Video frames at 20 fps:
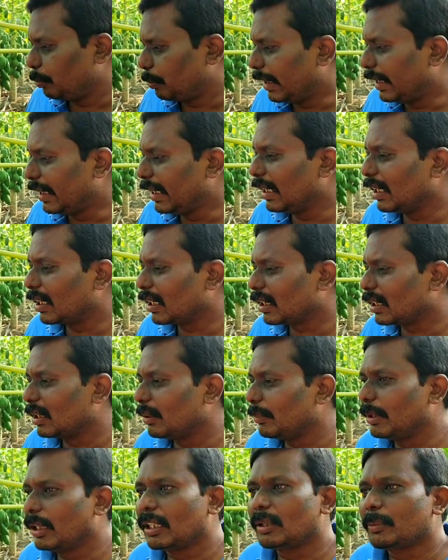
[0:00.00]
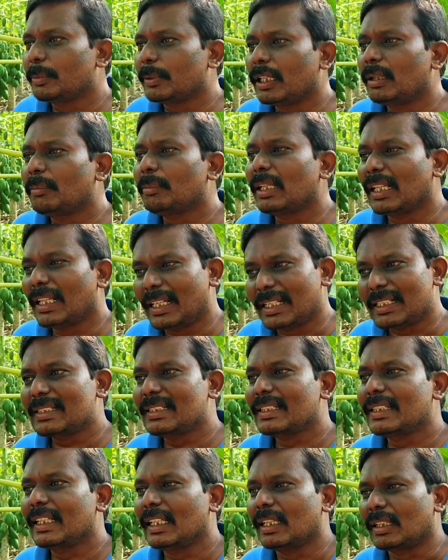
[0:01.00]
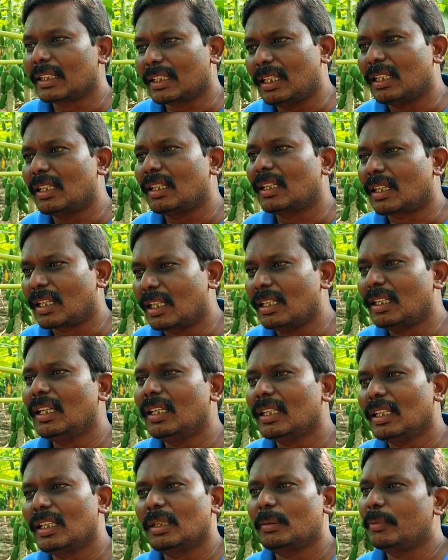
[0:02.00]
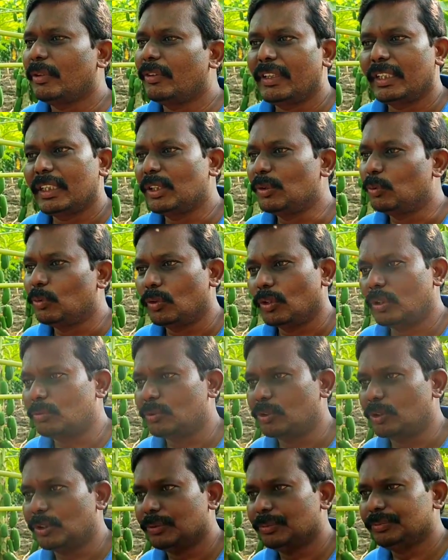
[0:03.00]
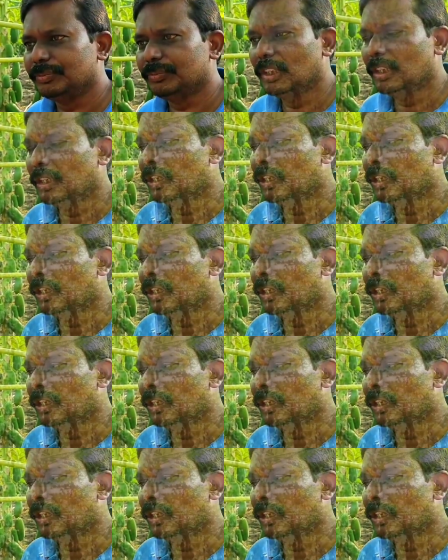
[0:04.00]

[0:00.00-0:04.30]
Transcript: பயிரிடுறது அப்படின்ட்டு பார்த்தீங்கன்னா நம்ம நர்சரியாக கண்ண கண்ணாக தான் நம்ம வாங்கி ஊன முடியும்